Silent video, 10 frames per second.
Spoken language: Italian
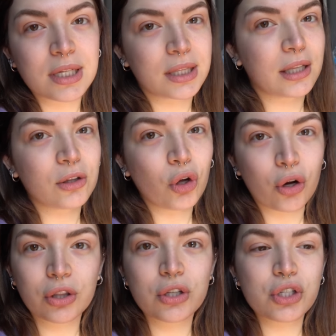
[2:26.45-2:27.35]

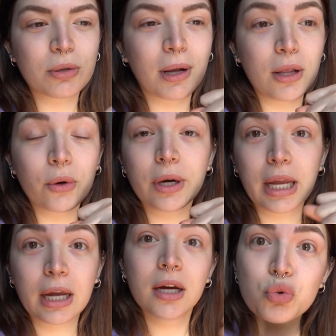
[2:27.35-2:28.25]
714
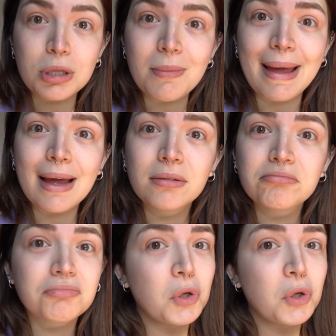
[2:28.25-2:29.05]
maglioni su di me